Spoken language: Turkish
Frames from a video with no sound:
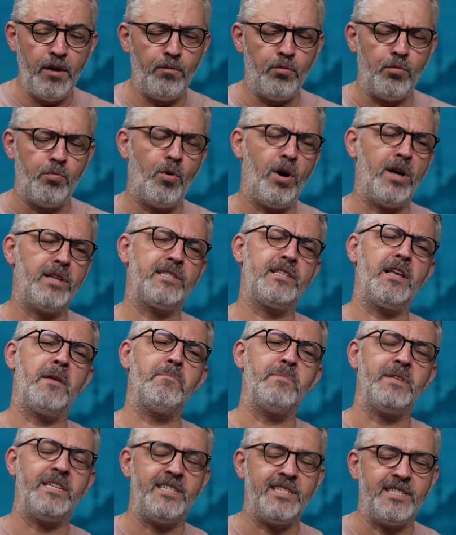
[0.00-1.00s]
Bu
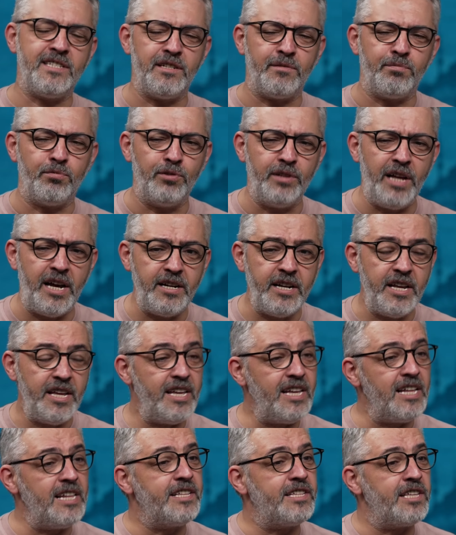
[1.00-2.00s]
muazzam bir histir bunlar.
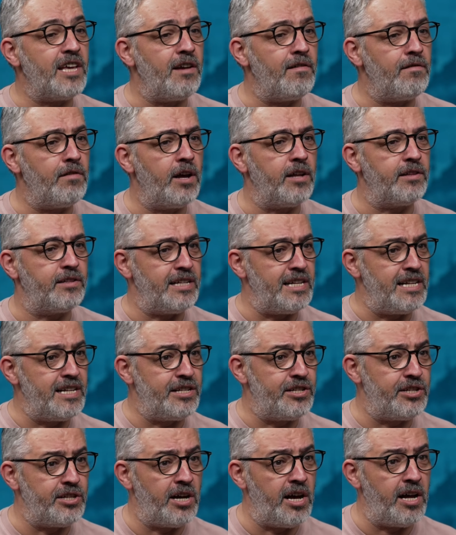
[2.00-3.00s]
İlk evlat,
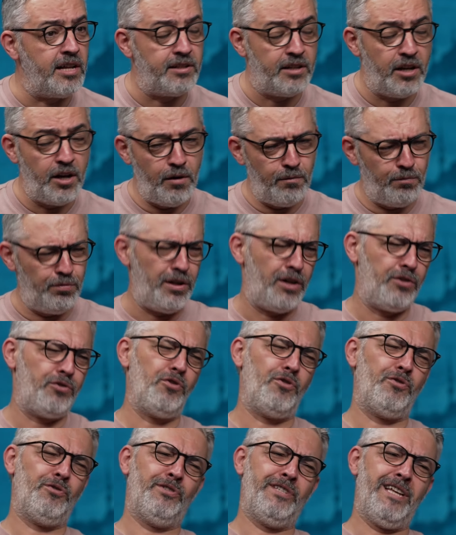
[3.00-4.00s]
ilk cihat bunlar
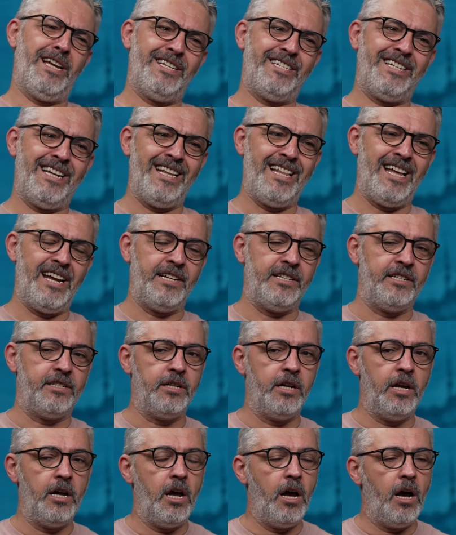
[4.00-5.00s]
çok güzel şeylerdir
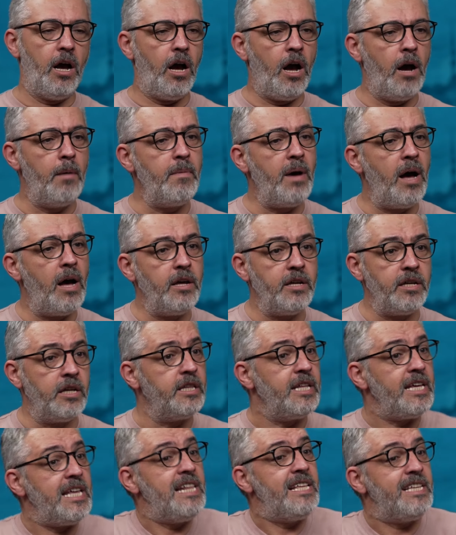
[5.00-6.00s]
ama
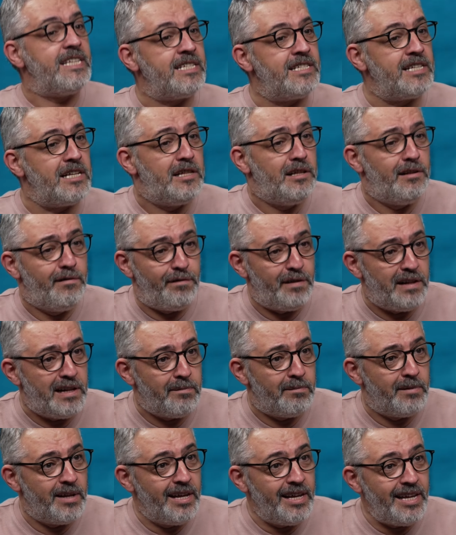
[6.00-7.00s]
ya da ilk izlediğin
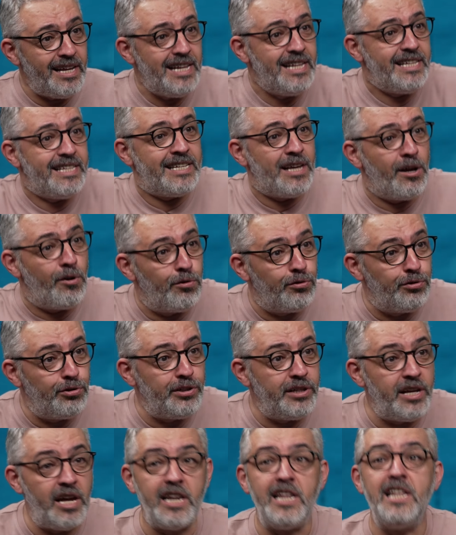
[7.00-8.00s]
film, ilk gördüğün
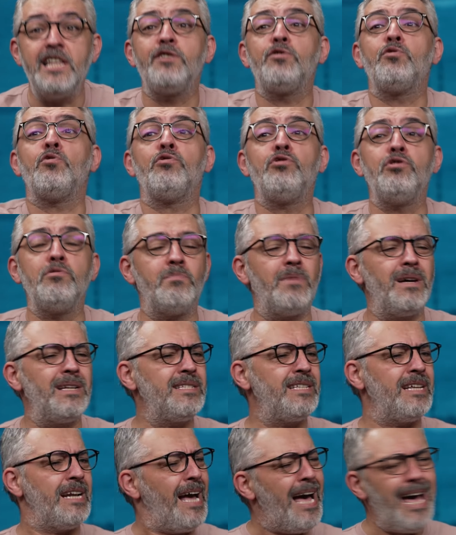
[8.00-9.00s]
yer, ilk gördüğün
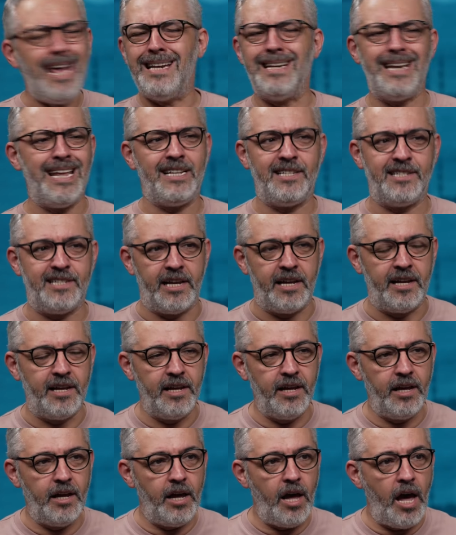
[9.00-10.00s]
manzara her neyse
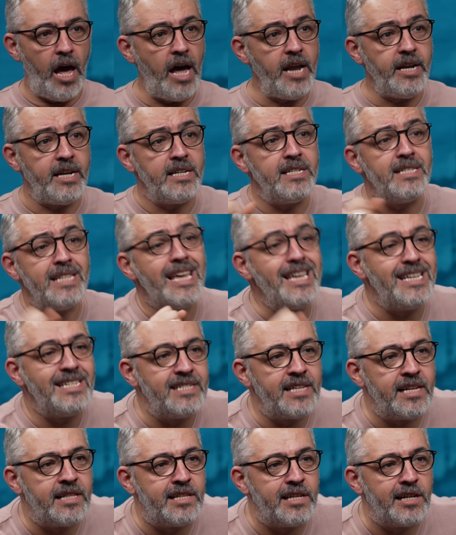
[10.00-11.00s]
herkes ne
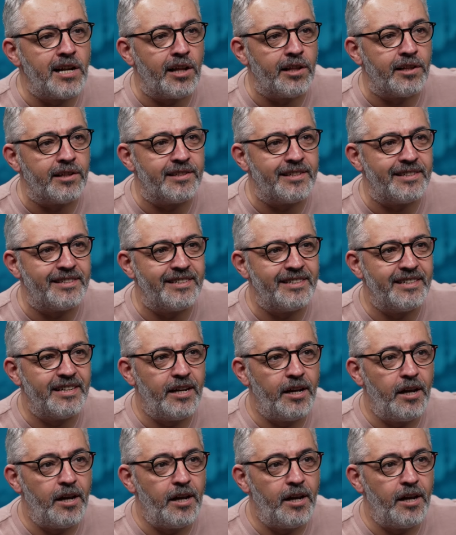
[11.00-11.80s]
hissettiğini anlatır.